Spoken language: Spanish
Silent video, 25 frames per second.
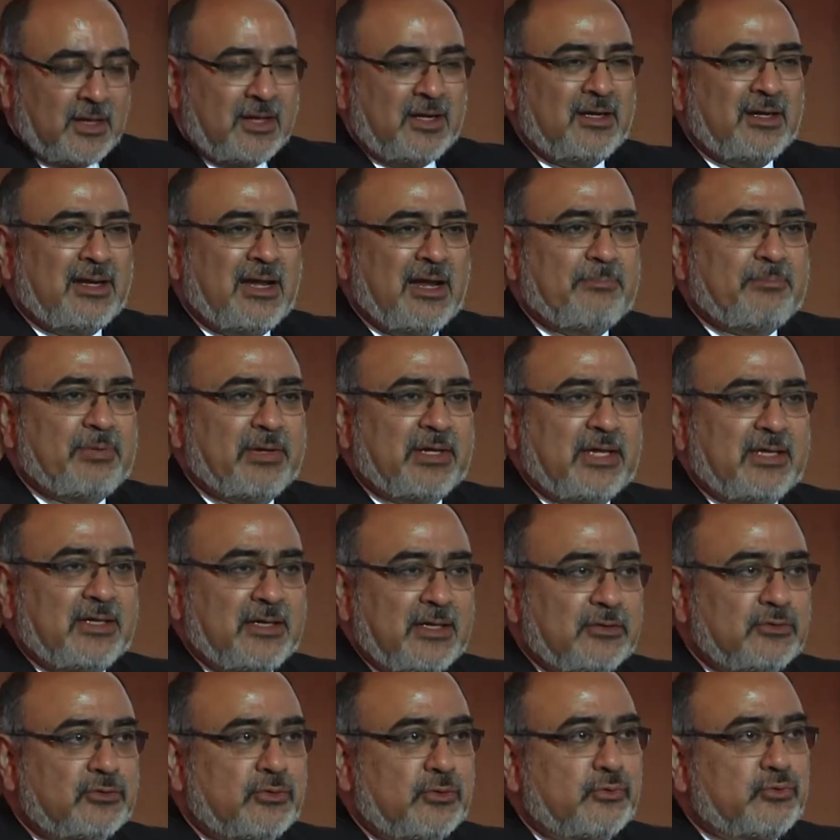La pequeña
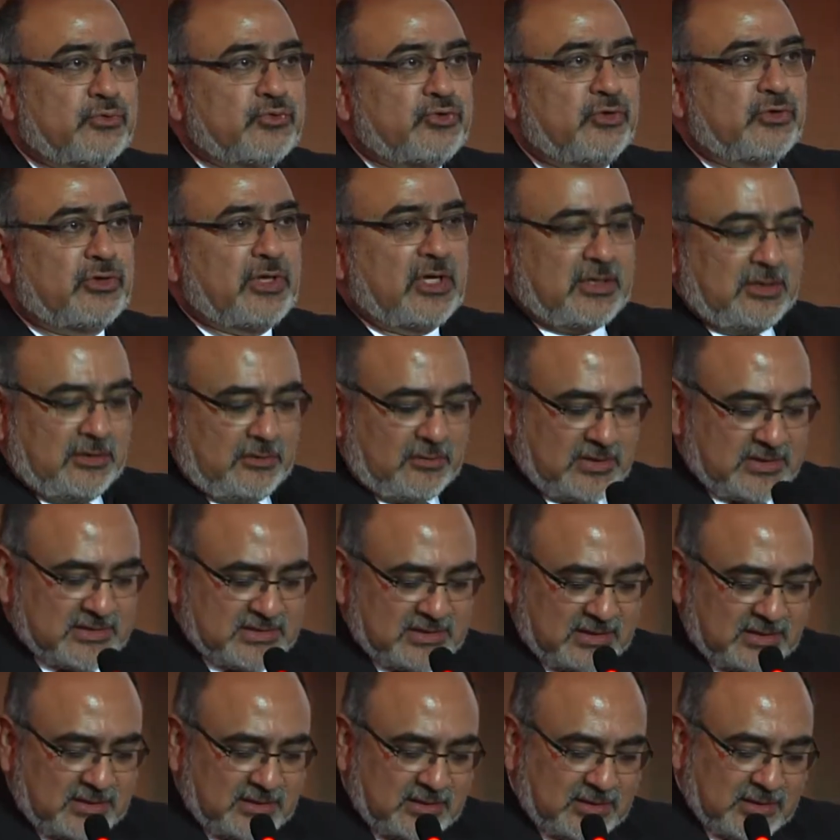introducción que quiero
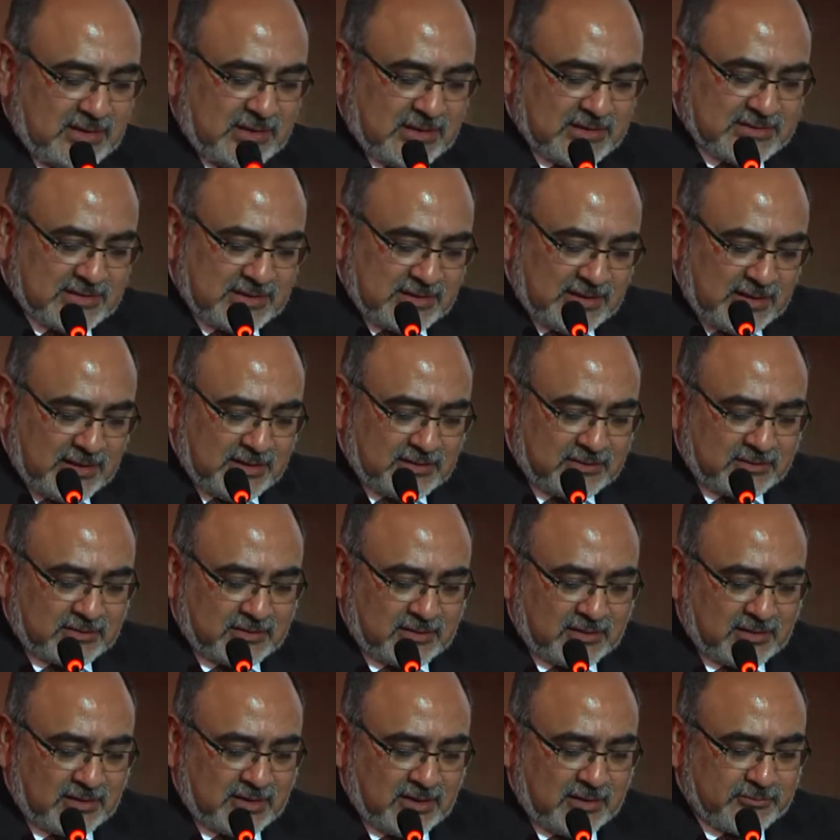hacer es la siguiente,
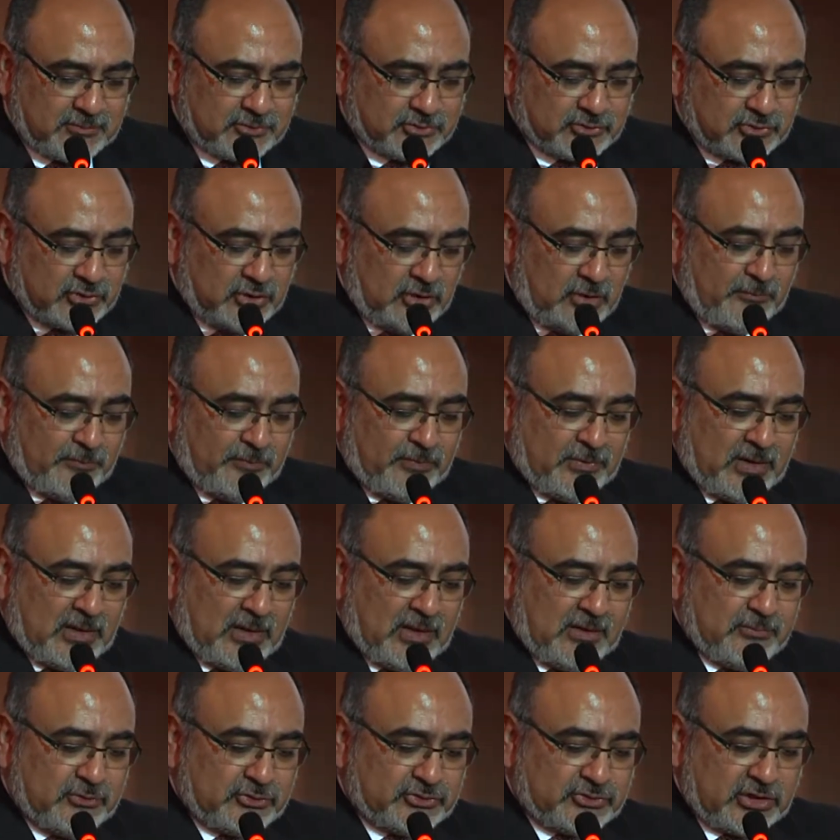digamos.
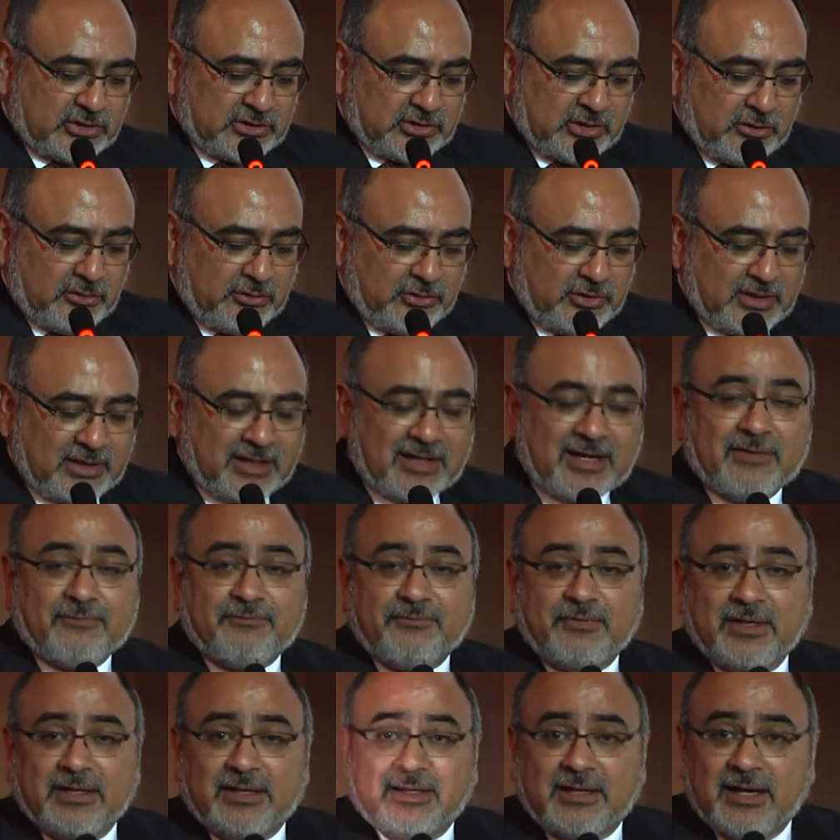Hemos tratado de
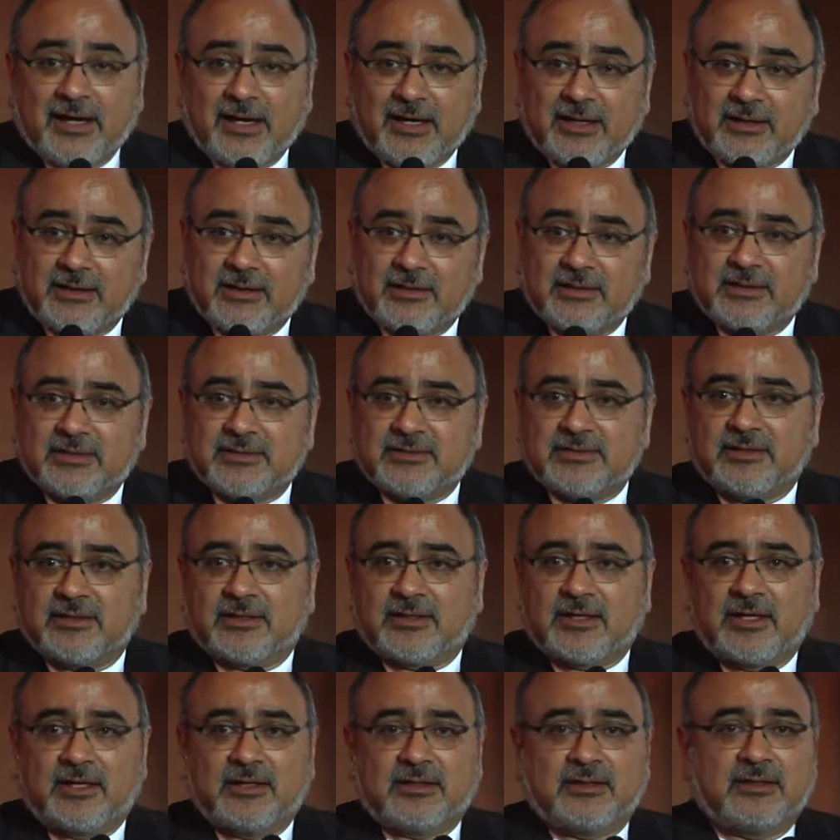graficar en este
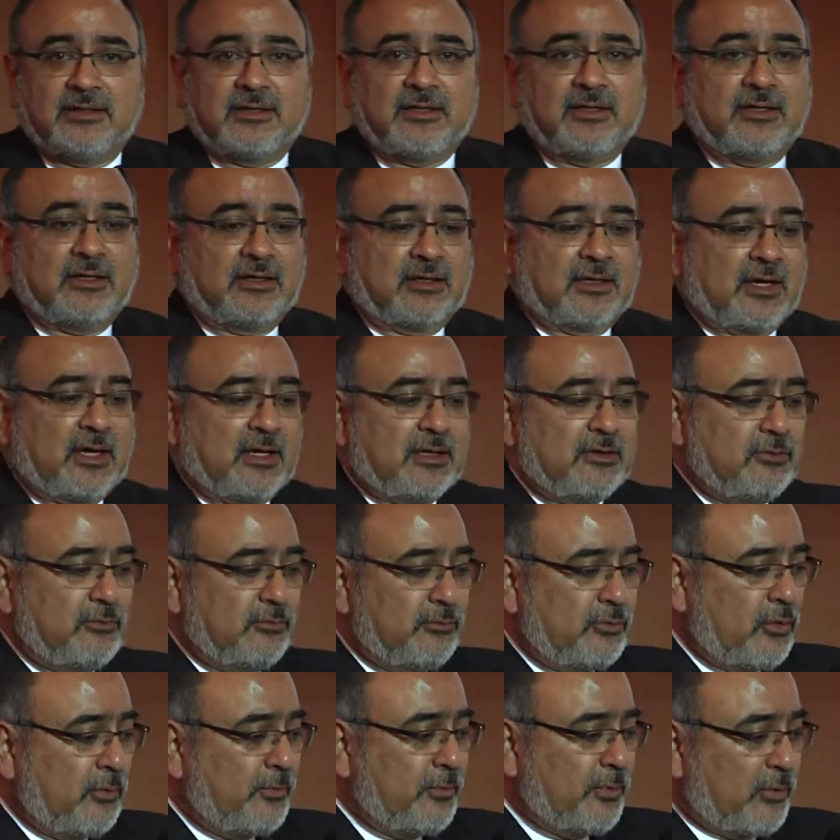CADE que hay
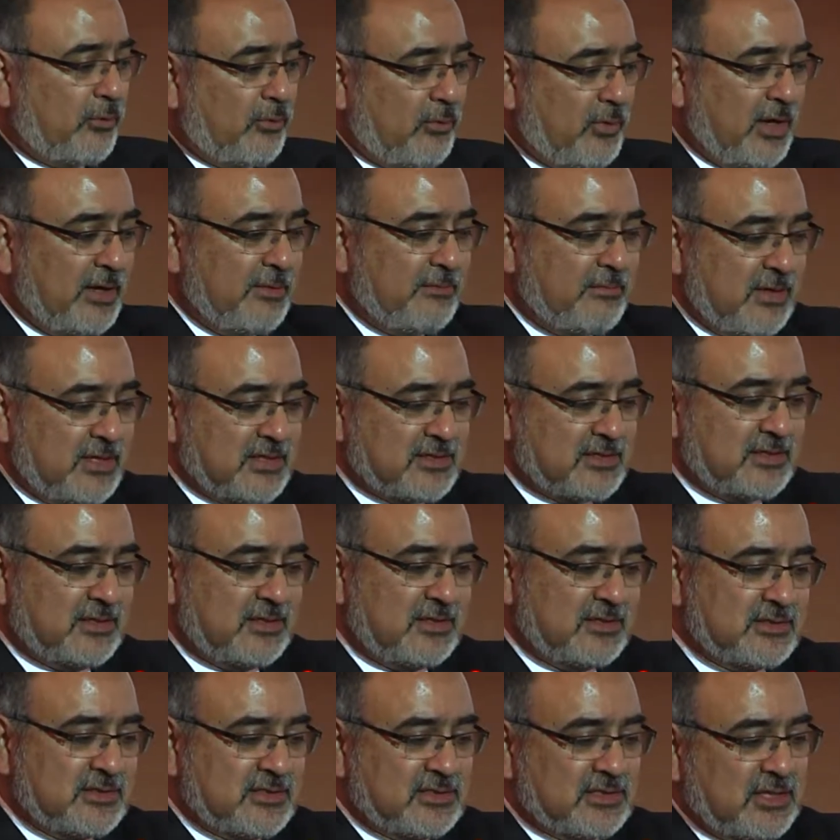unos problemas en el
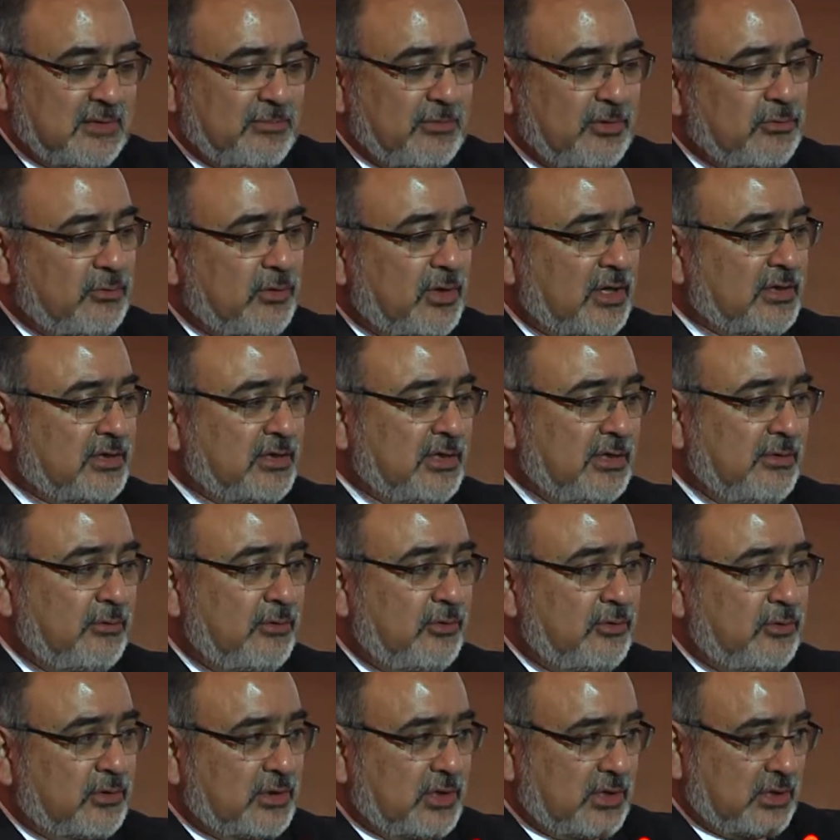sistema
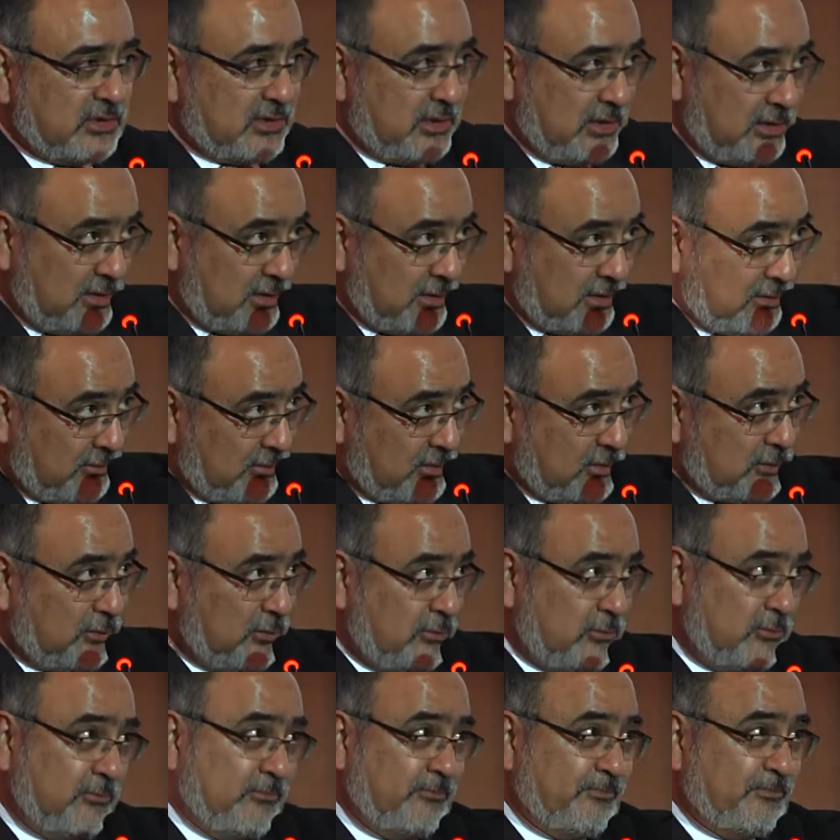educativo que tienen que ver
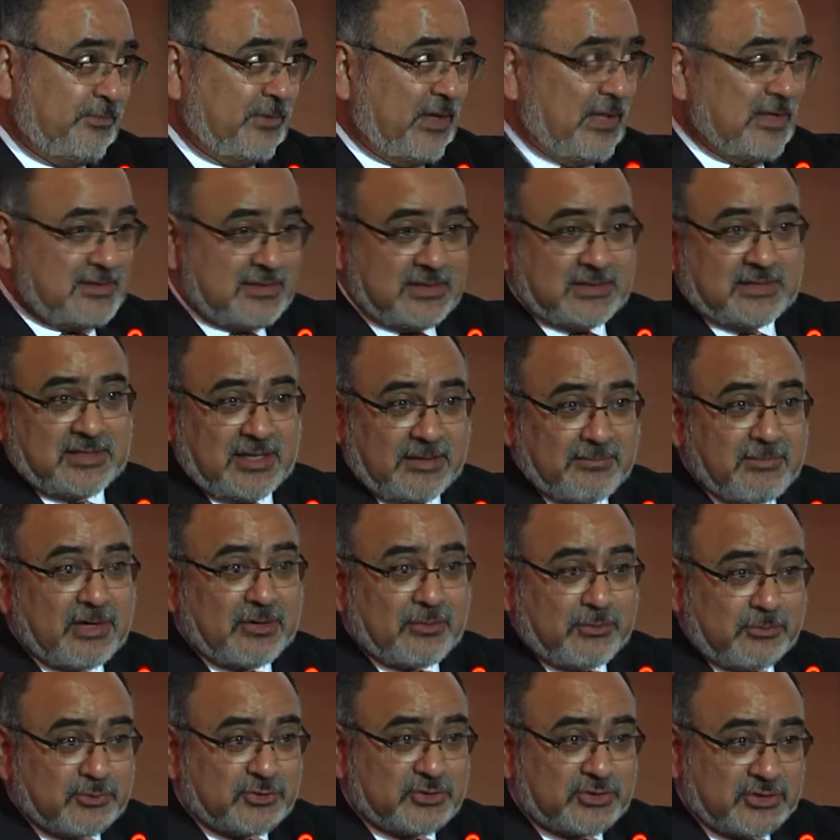con el sistema
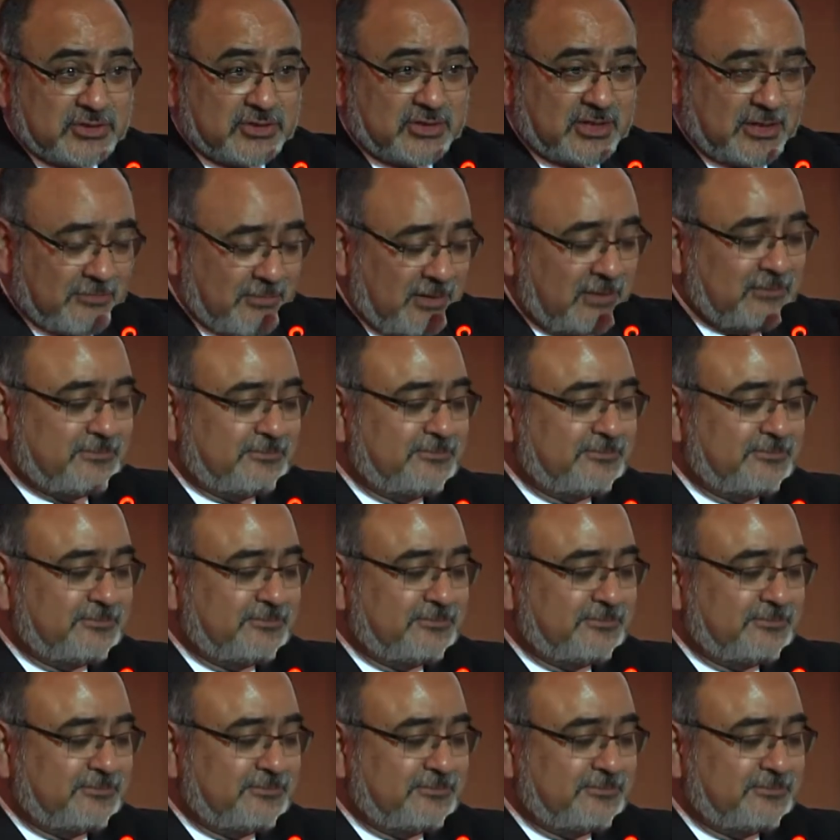como sistema,